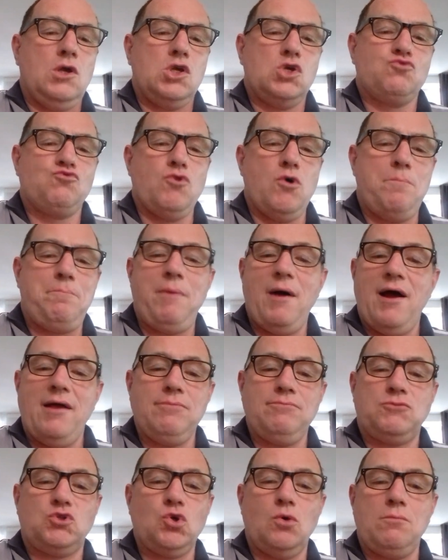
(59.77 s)
Je veux
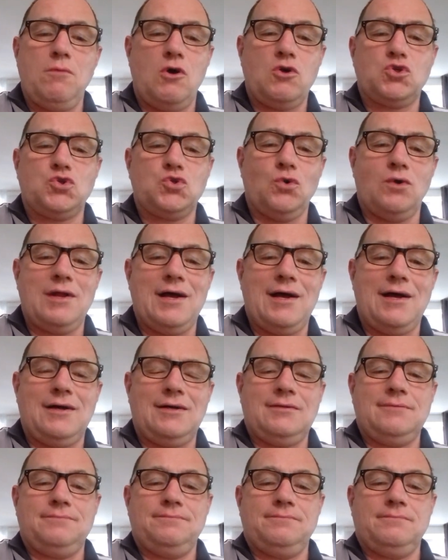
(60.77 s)
pas de ce
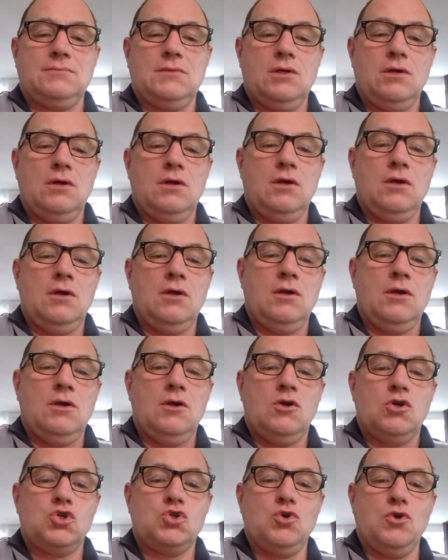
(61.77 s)
morceau-là.
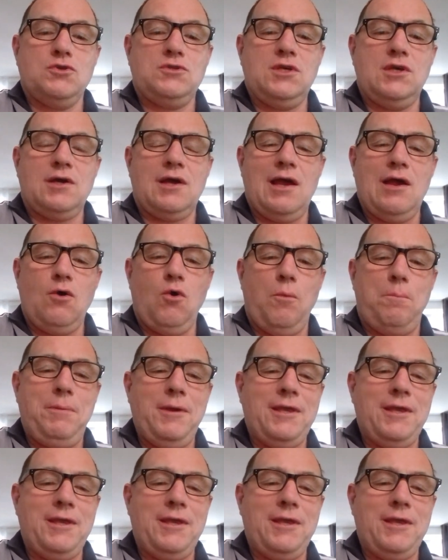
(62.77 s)
Je le dirai aux